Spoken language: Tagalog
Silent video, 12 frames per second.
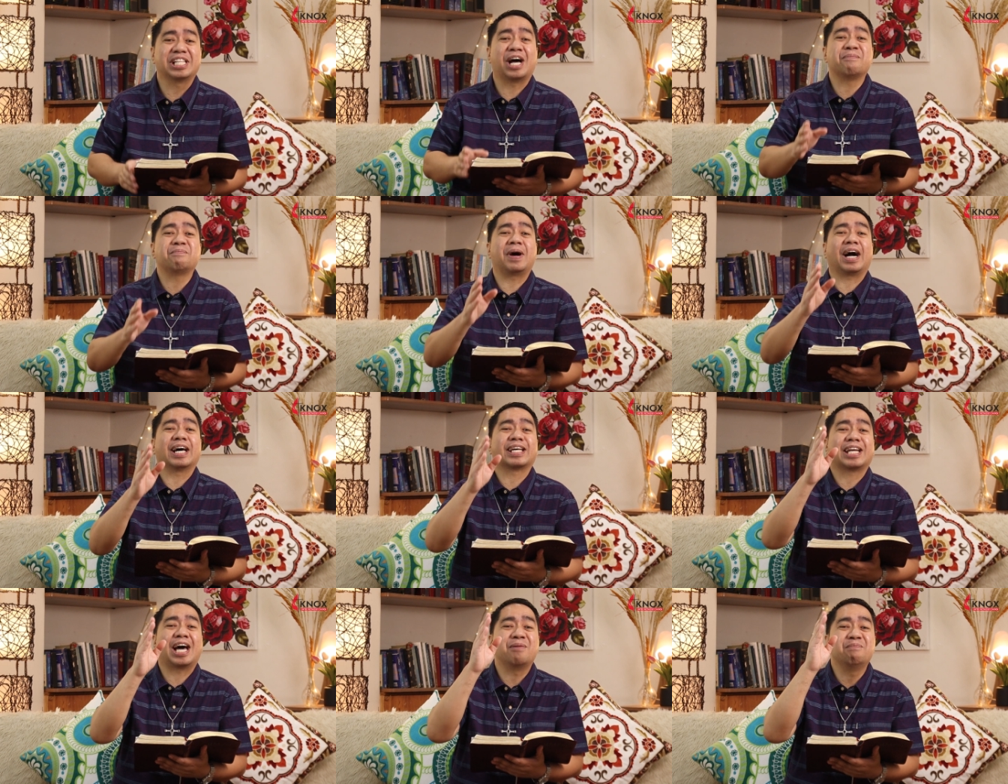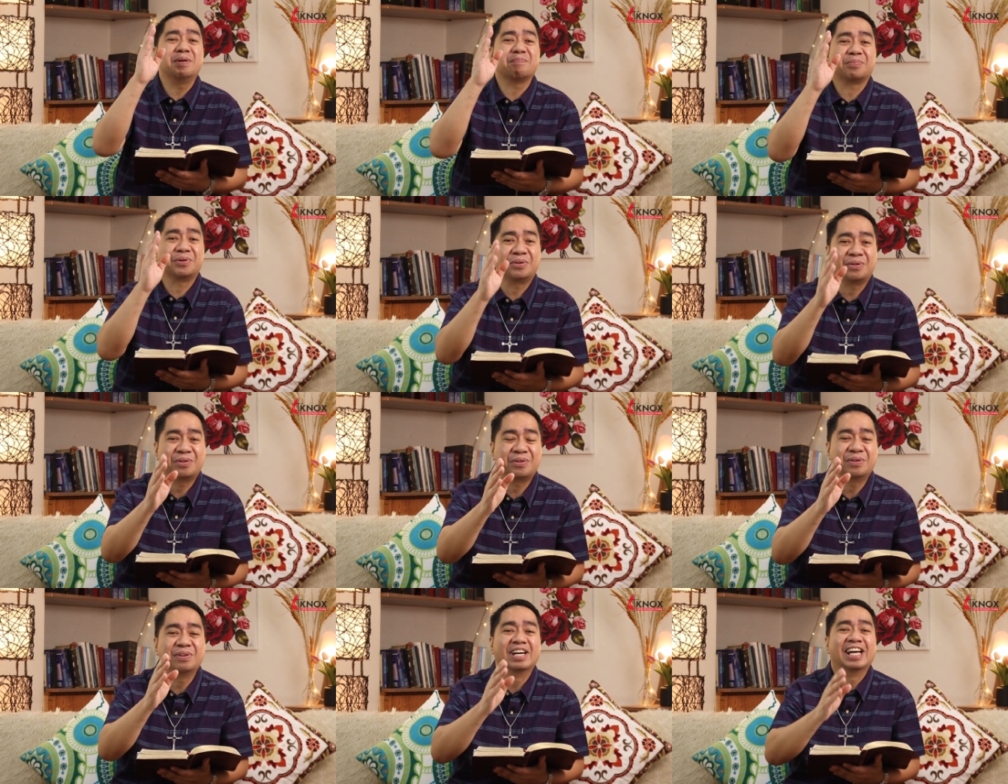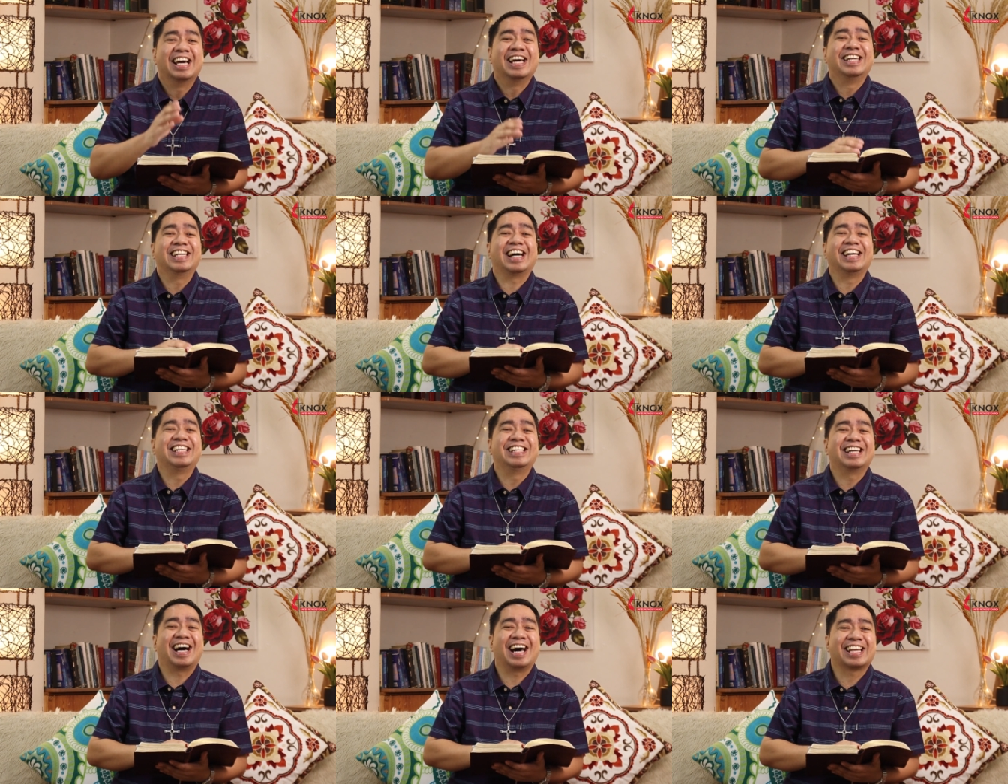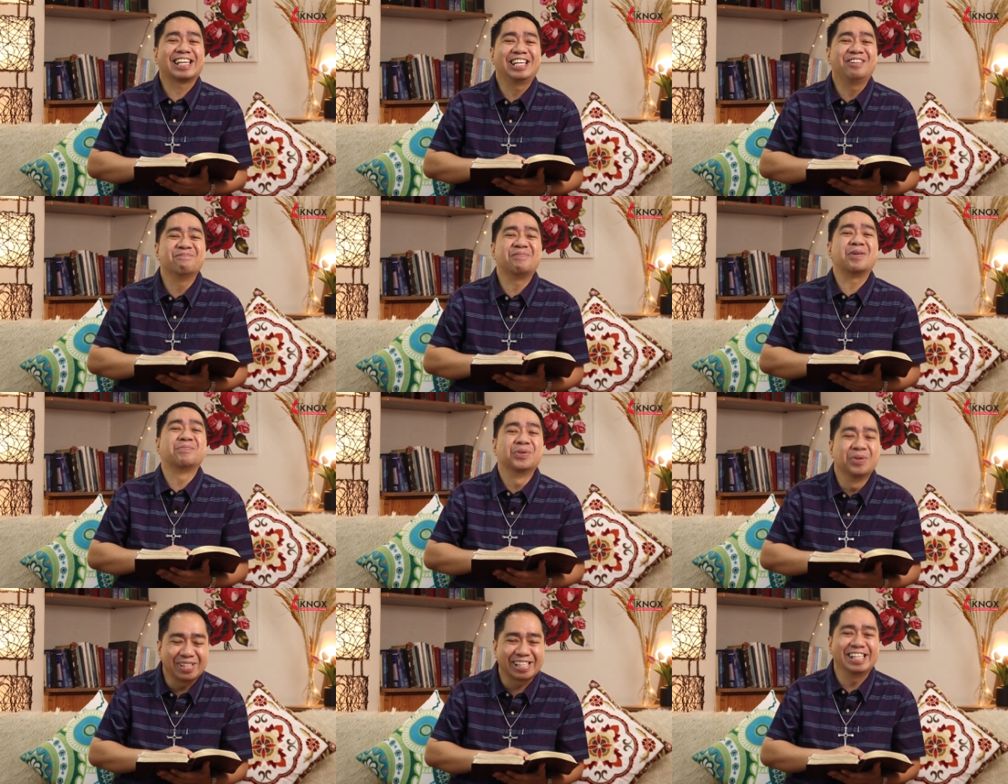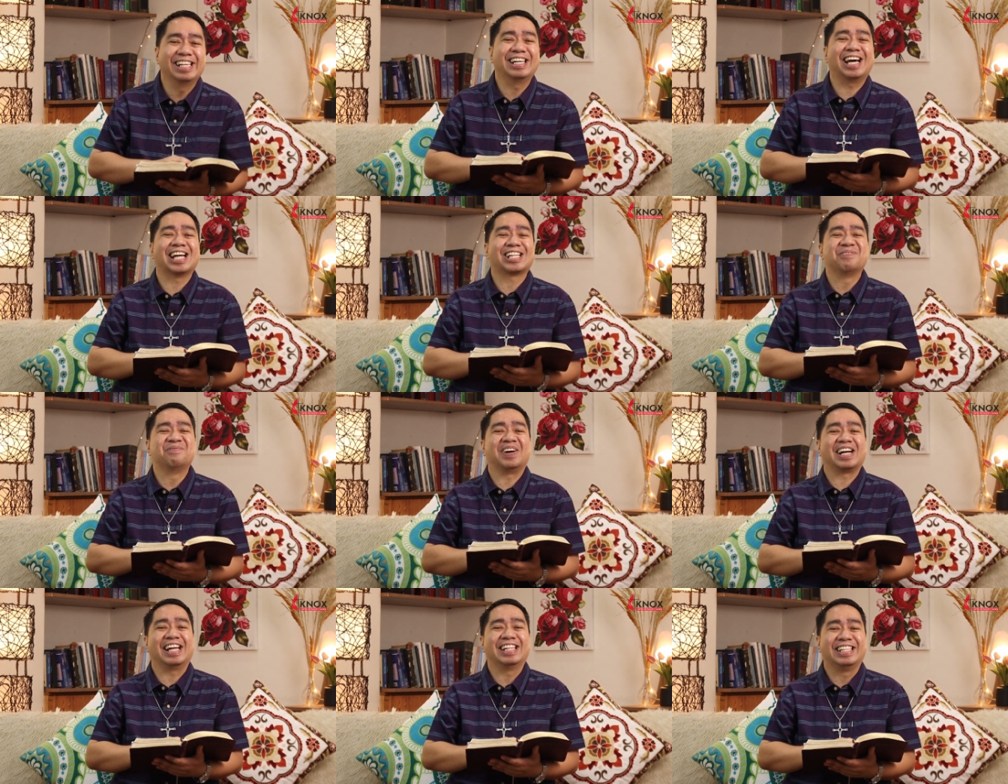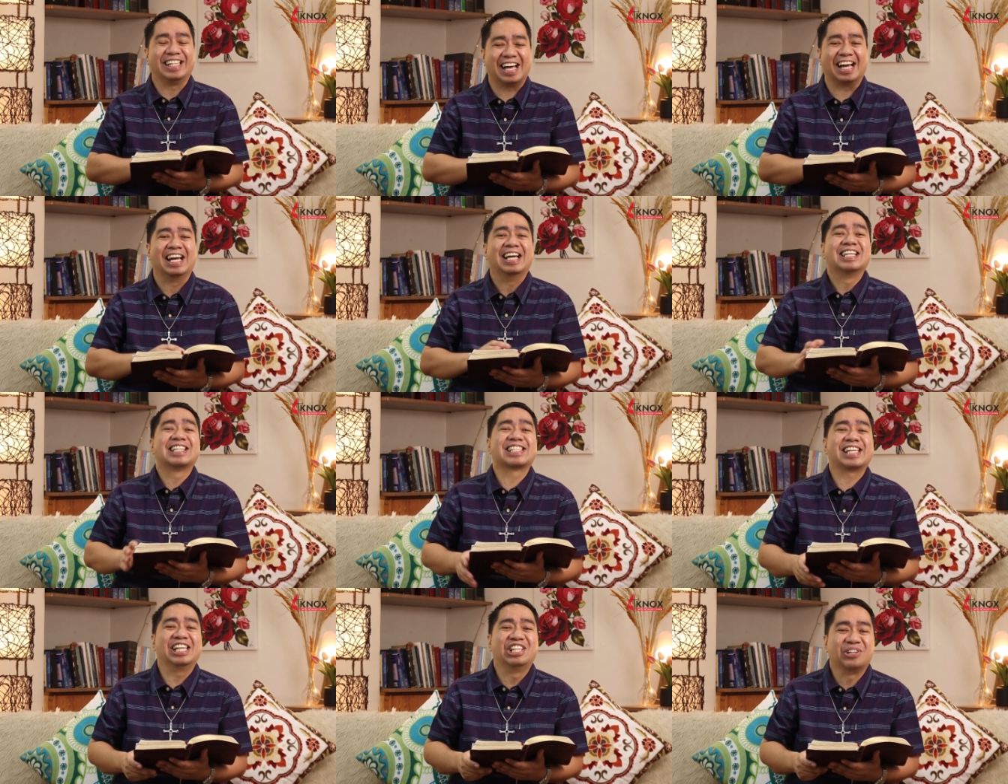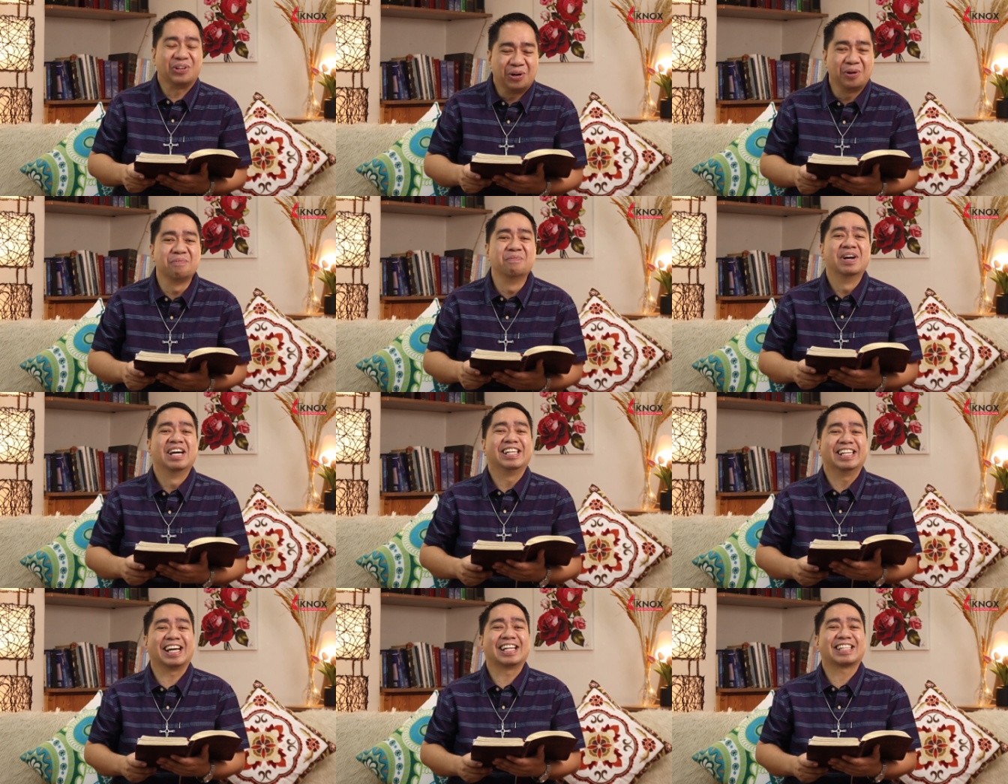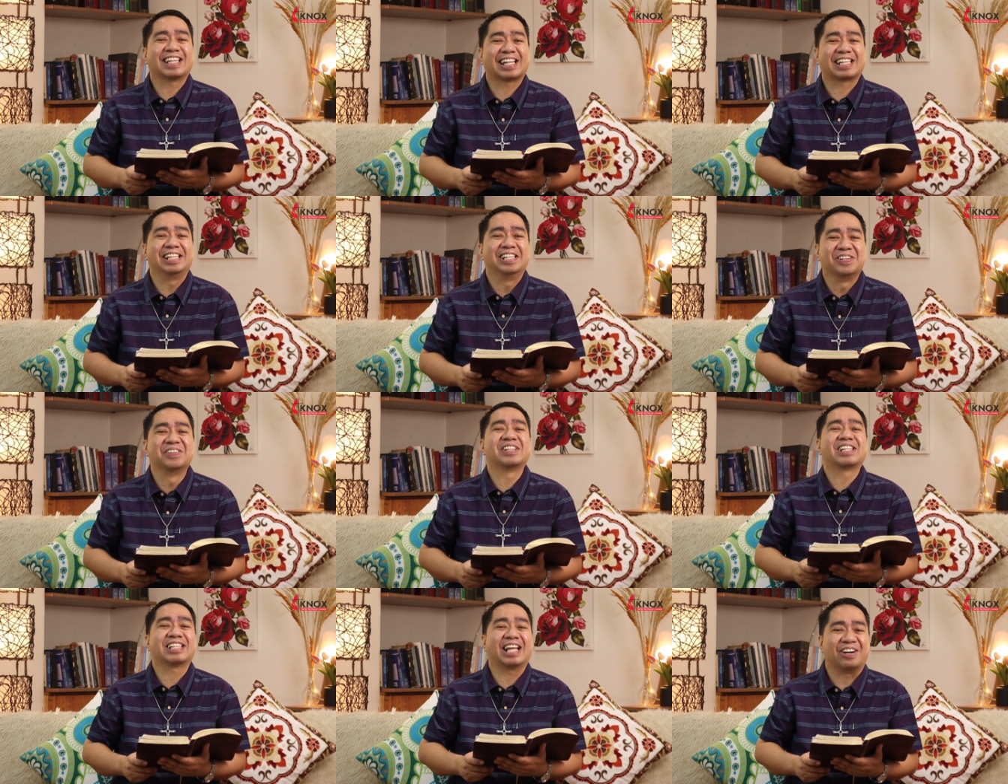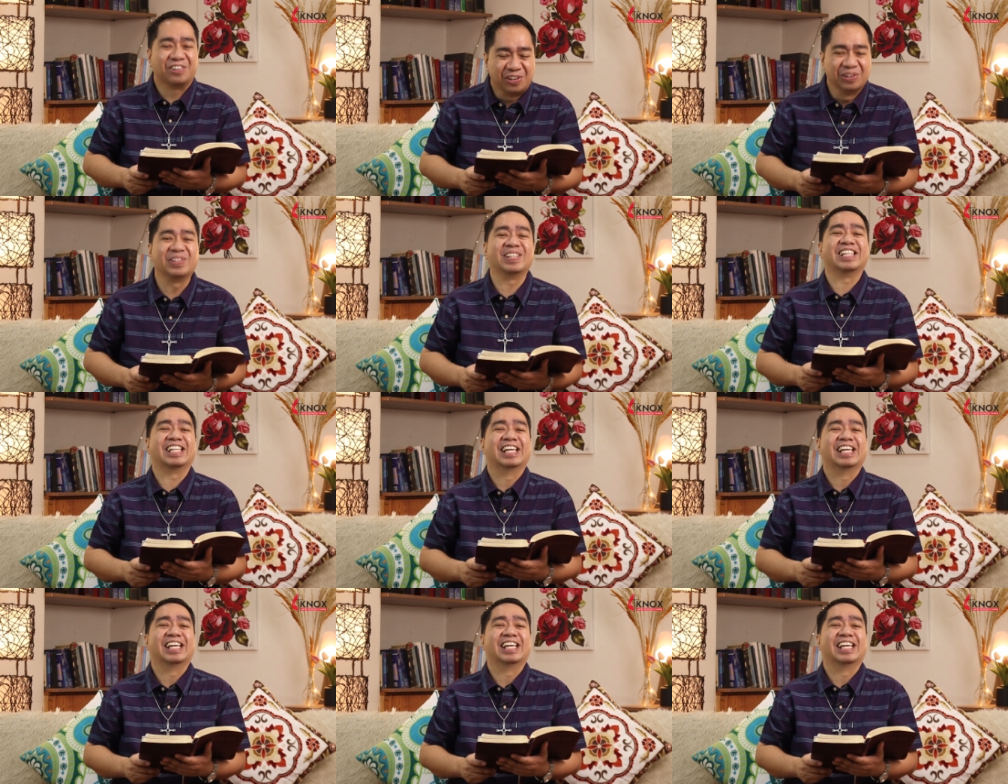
Napakarami pong nangyaring mabuti at maganda sa loob ng tatlong taon.